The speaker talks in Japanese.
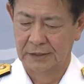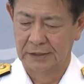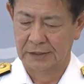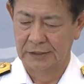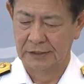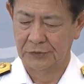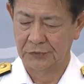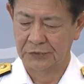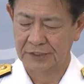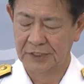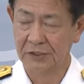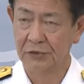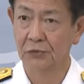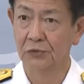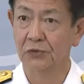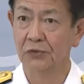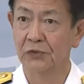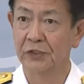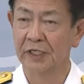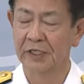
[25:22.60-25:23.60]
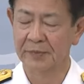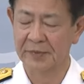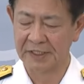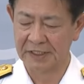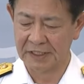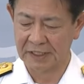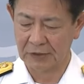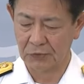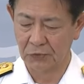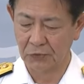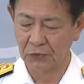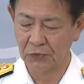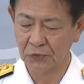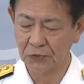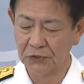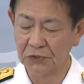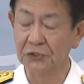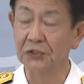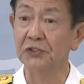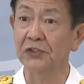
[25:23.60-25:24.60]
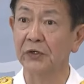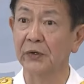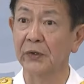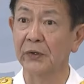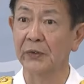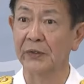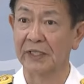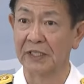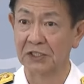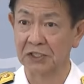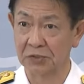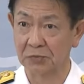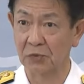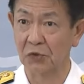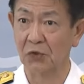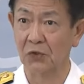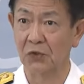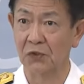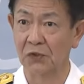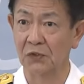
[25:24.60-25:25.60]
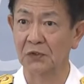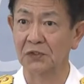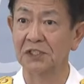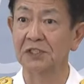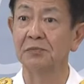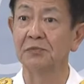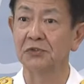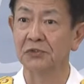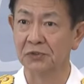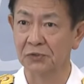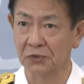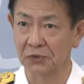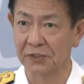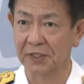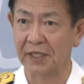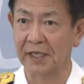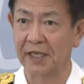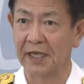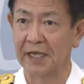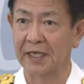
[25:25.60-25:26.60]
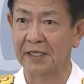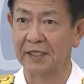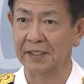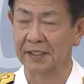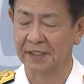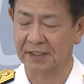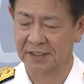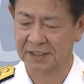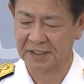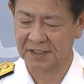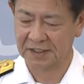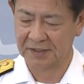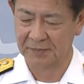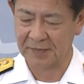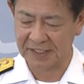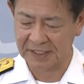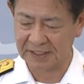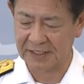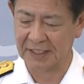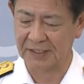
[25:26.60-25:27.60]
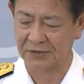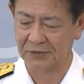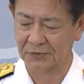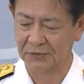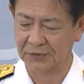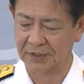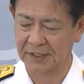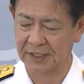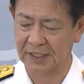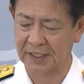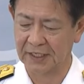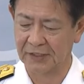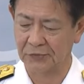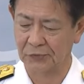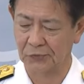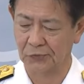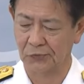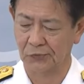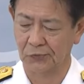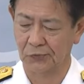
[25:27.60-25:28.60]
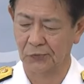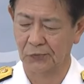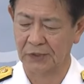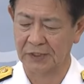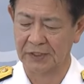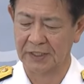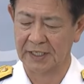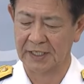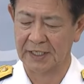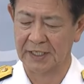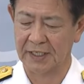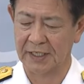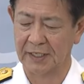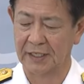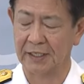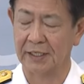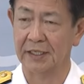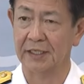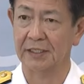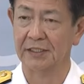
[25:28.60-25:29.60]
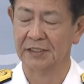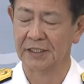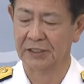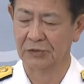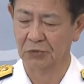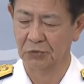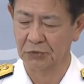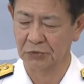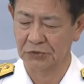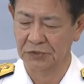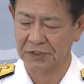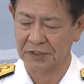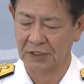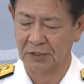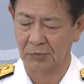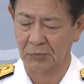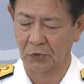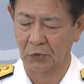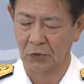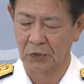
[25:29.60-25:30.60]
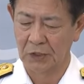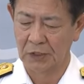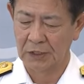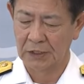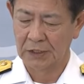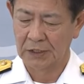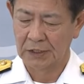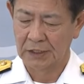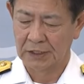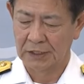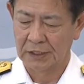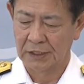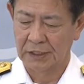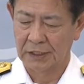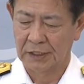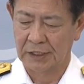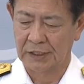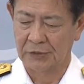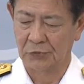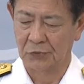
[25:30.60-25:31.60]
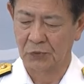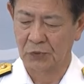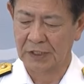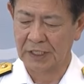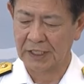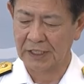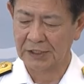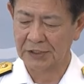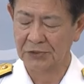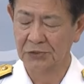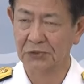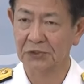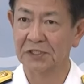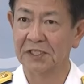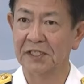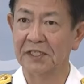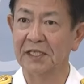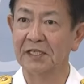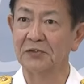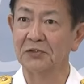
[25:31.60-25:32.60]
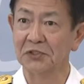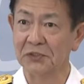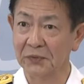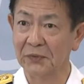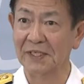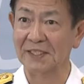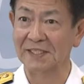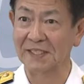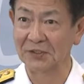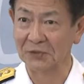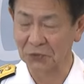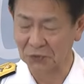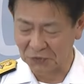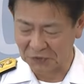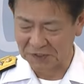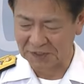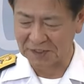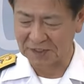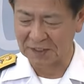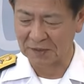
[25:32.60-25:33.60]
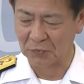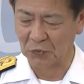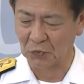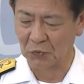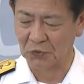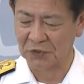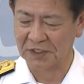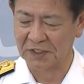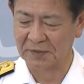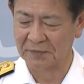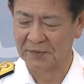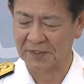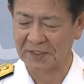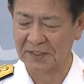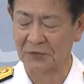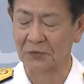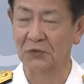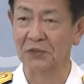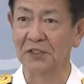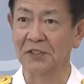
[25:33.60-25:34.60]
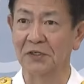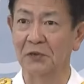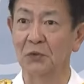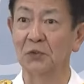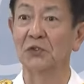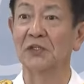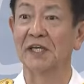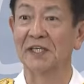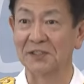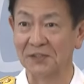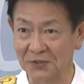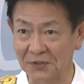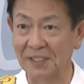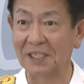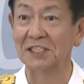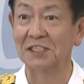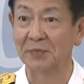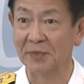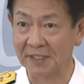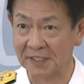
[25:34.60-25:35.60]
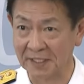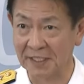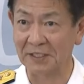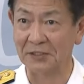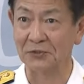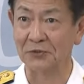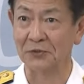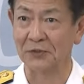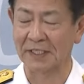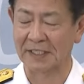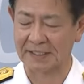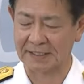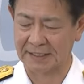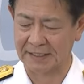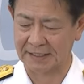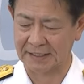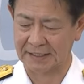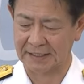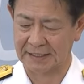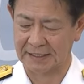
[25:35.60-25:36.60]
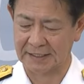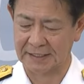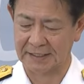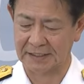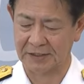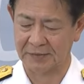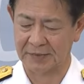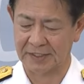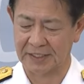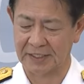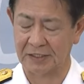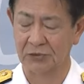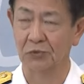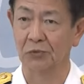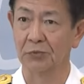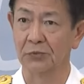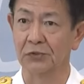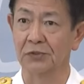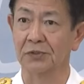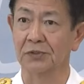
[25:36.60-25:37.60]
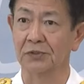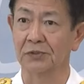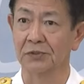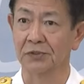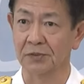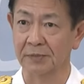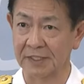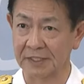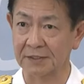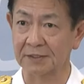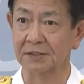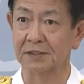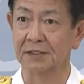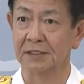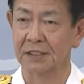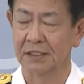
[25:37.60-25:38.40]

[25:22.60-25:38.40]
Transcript: あの先ほど言われました報道については私も新聞等で拝見しました、その上であのお答ええしたいと思うんですけれども。あの海上自衛隊としては、先ほど記者さんもおっしゃいました通り、お答えする立場にないというのが正規な立場だと思っております。